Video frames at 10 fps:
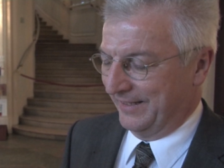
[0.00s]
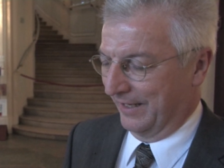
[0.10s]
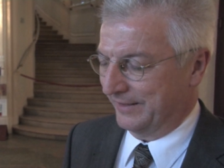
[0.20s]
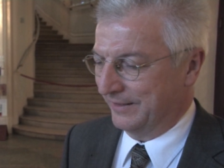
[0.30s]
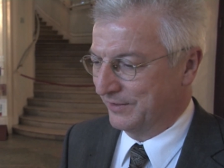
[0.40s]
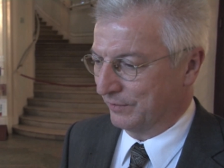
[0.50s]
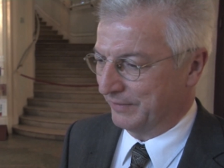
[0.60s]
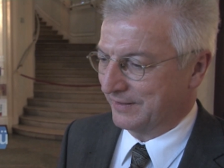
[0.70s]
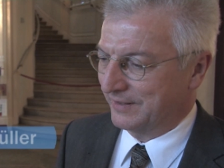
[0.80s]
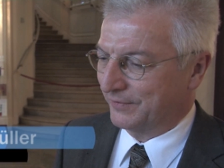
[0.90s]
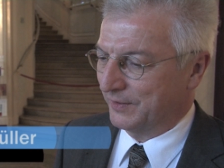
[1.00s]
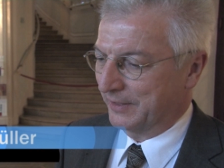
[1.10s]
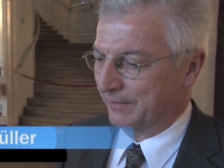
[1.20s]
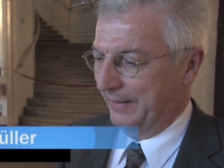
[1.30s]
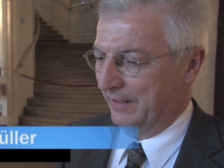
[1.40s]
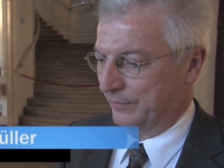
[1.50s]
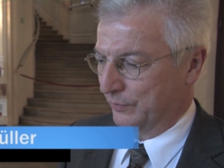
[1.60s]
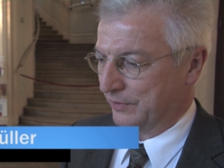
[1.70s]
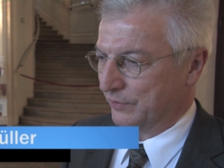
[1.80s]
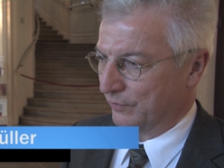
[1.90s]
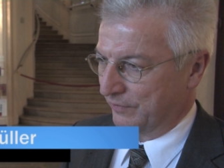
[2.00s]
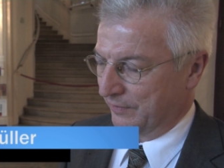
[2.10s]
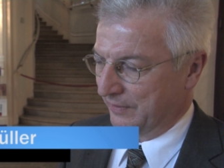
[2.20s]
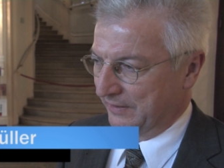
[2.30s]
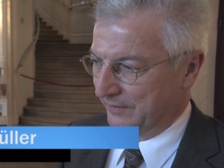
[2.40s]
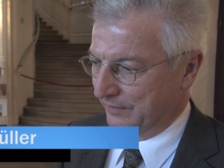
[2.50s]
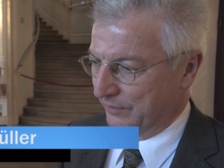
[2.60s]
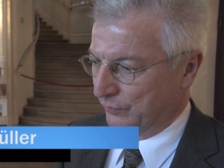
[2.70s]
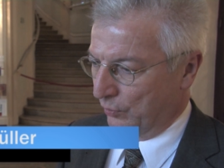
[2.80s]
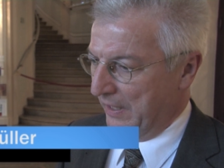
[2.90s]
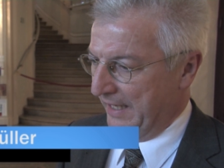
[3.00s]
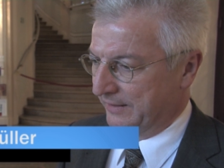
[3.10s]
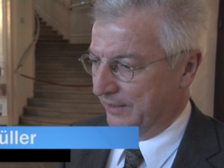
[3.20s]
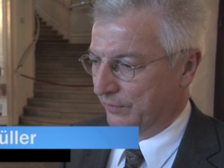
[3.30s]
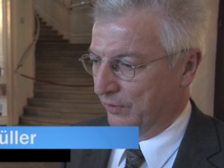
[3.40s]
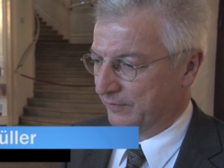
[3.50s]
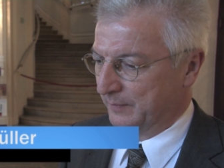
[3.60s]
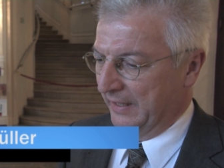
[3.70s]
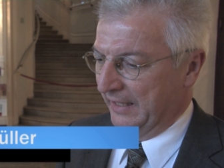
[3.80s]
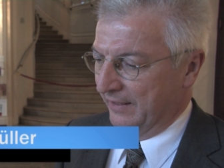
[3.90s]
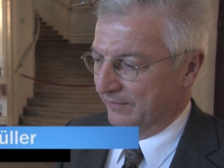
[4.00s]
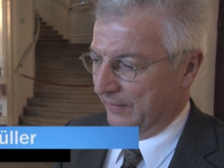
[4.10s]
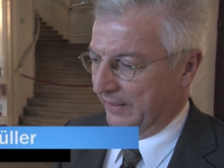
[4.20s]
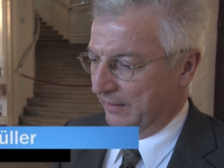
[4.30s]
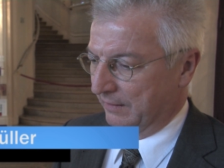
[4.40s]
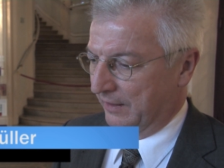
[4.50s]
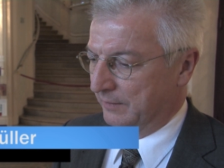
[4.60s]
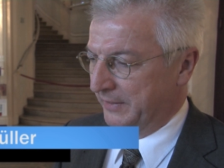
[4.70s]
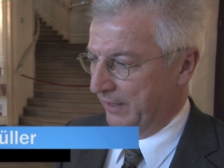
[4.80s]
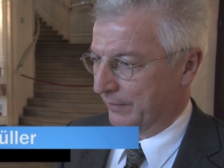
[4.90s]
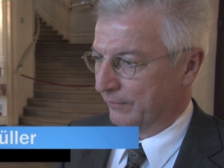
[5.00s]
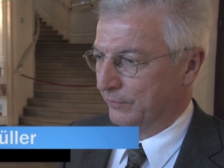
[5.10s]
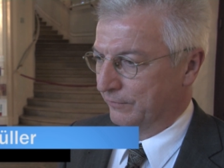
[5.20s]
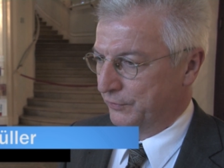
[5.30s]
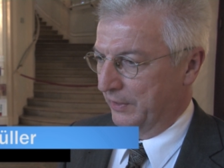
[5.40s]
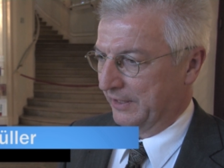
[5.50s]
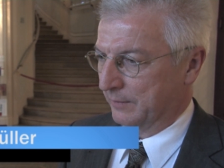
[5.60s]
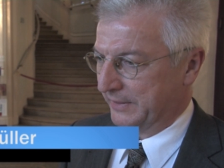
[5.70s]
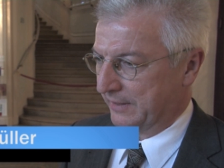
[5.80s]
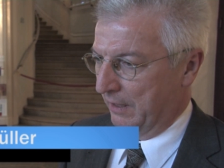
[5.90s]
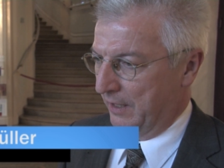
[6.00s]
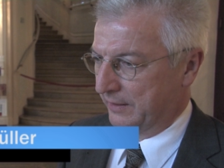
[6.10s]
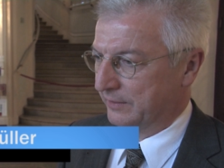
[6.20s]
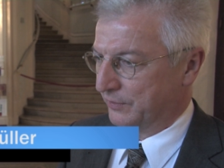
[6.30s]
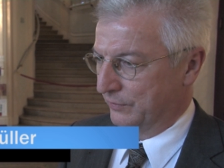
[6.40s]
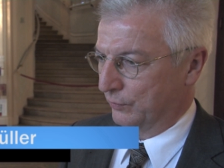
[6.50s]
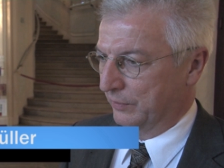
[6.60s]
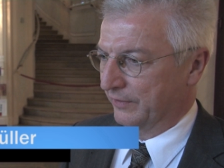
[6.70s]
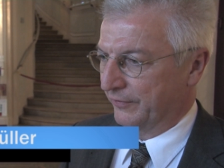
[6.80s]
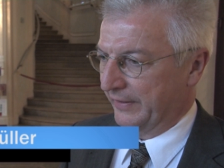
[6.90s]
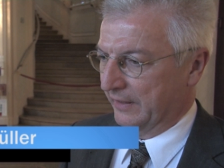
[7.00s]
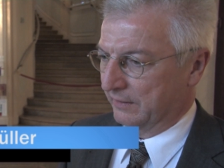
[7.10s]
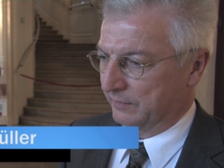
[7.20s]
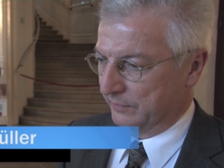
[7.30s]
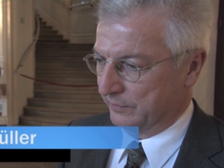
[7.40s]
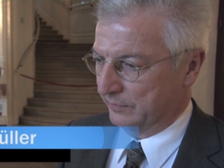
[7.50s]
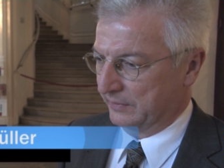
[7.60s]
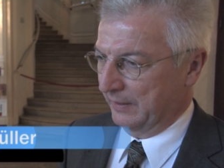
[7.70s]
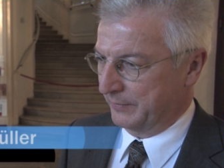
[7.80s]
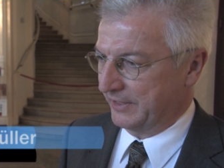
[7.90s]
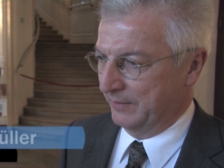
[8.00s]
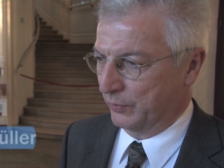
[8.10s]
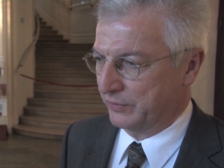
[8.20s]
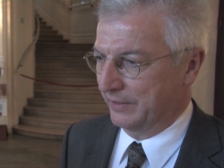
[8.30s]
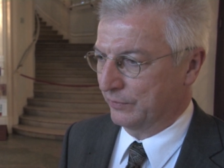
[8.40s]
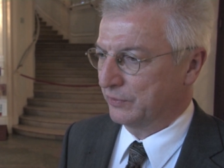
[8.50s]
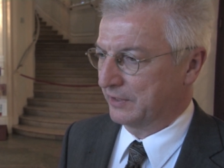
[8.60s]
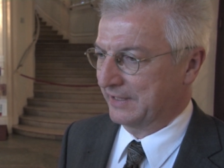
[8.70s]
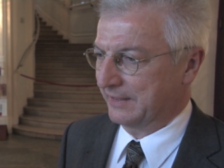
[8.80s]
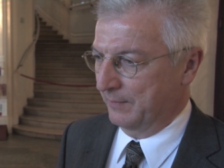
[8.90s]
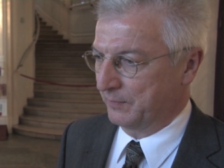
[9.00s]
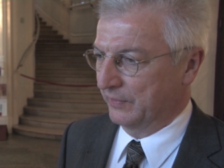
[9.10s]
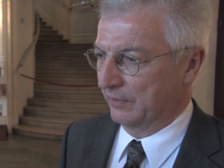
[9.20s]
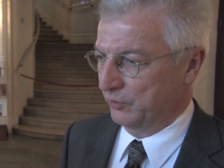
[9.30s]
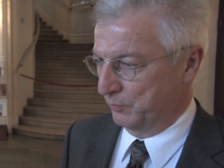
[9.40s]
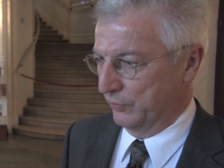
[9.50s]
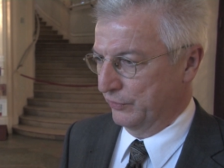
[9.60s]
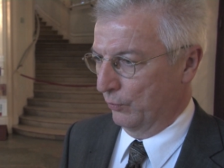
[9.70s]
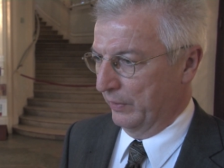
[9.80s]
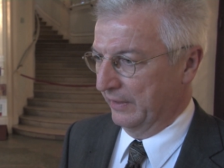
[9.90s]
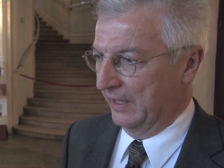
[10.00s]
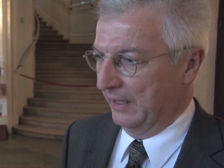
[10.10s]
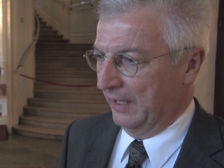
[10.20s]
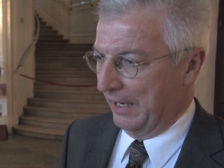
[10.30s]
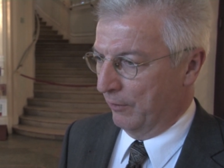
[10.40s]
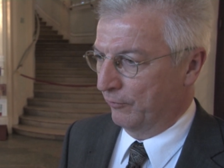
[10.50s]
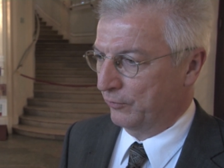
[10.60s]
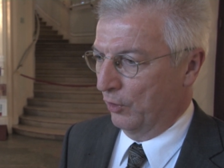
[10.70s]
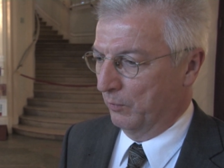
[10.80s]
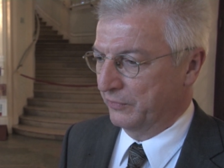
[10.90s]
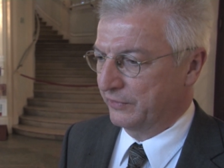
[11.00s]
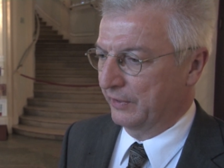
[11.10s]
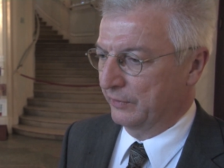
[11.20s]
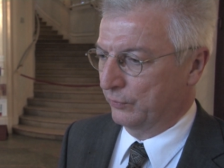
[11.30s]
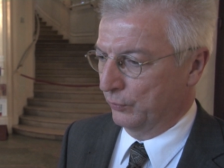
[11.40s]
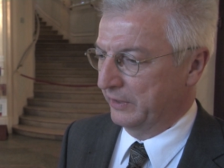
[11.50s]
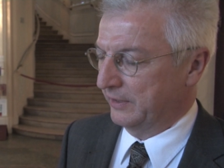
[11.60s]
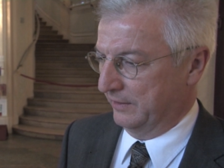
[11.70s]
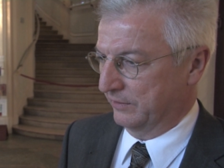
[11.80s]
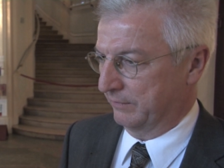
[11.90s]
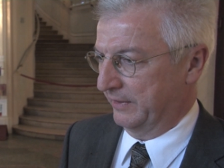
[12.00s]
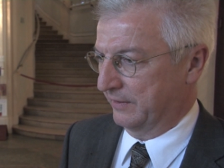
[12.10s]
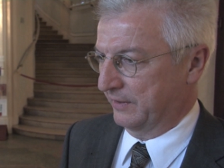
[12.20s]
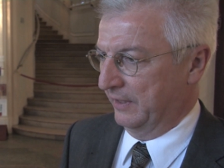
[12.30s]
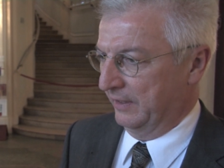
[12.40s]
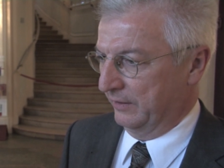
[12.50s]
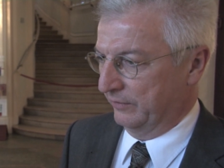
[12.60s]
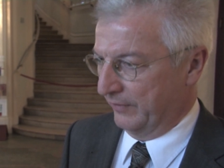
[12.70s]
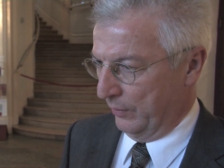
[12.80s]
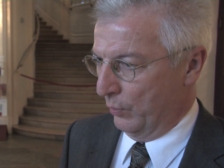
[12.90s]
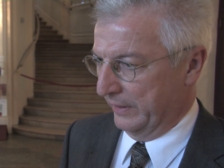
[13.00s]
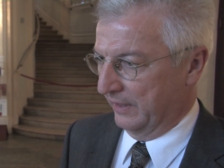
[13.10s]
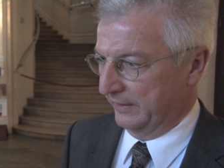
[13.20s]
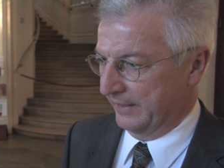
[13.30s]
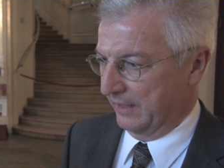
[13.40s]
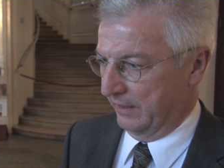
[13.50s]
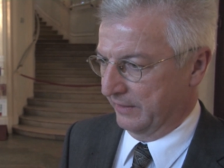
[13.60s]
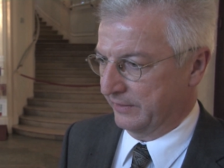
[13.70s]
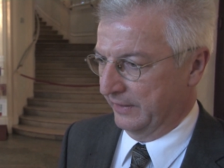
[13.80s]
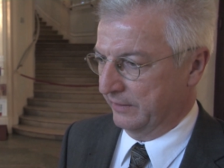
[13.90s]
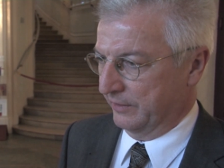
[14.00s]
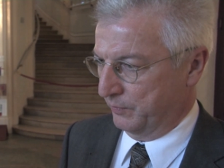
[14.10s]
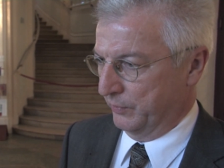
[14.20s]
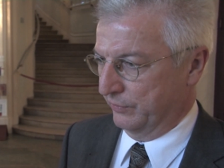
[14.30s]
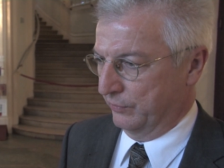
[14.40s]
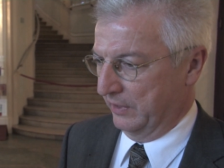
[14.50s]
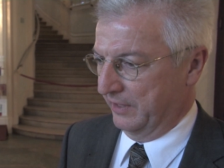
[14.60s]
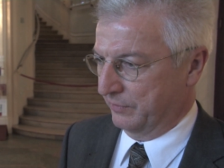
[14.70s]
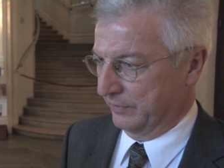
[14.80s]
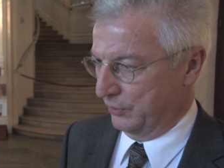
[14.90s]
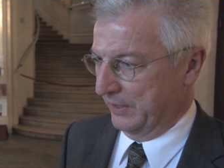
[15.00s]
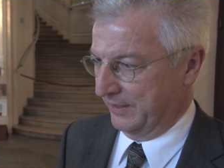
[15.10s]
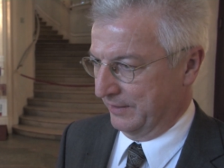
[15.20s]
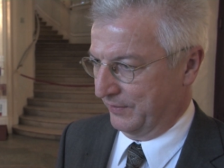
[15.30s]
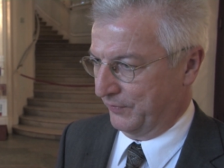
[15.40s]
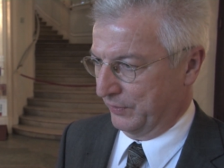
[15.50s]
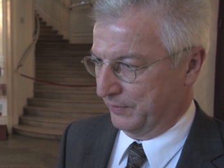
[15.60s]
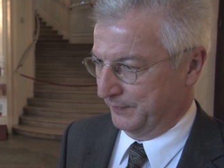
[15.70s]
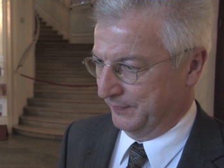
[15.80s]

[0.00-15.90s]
ja, die Insolvenz der Firma Quelle hat uns insofern äh, doch hart getroffen, weil ein mittlerer fünfstelliger Betrag, das sind ungefähr äh, knapp 10 Prozent unseres gesamten Sponsorenaufkommens, durch die Insolvenz verloren gegangen sind an Sponsorenleistungen des Stadttheaters Fürth.